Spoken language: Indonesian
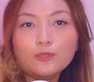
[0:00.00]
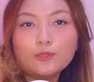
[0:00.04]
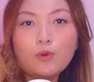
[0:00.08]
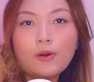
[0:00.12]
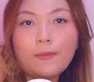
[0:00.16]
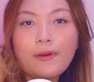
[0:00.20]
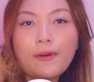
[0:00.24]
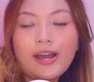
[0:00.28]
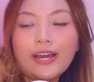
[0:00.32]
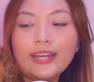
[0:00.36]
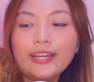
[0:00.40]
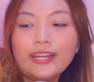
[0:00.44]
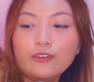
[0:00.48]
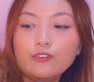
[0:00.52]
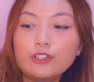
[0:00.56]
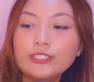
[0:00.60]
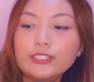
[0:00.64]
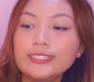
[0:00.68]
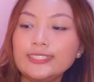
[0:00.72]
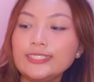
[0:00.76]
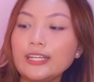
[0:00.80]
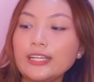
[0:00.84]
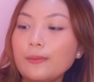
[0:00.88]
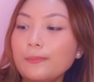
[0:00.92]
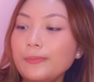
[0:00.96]
semua makanan yang udah
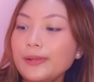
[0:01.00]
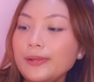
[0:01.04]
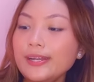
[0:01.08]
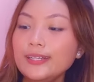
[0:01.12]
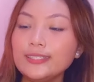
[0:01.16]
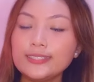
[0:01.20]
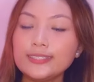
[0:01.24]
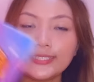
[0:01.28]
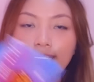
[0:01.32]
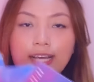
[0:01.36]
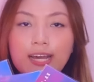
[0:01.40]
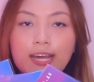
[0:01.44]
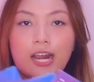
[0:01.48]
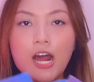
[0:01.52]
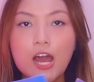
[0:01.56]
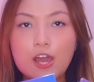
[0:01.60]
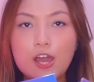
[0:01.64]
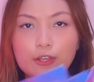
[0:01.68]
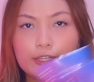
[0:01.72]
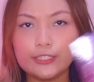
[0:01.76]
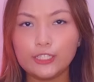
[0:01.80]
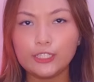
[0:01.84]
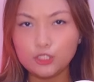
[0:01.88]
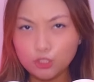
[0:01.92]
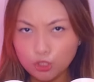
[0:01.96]
Jessica beda sekarang
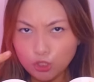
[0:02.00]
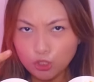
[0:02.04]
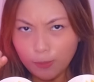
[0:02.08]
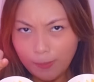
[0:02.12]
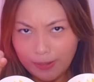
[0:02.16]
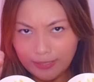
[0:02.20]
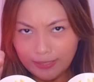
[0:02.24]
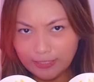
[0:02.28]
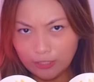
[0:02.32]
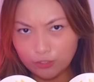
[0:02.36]
ayo kita coba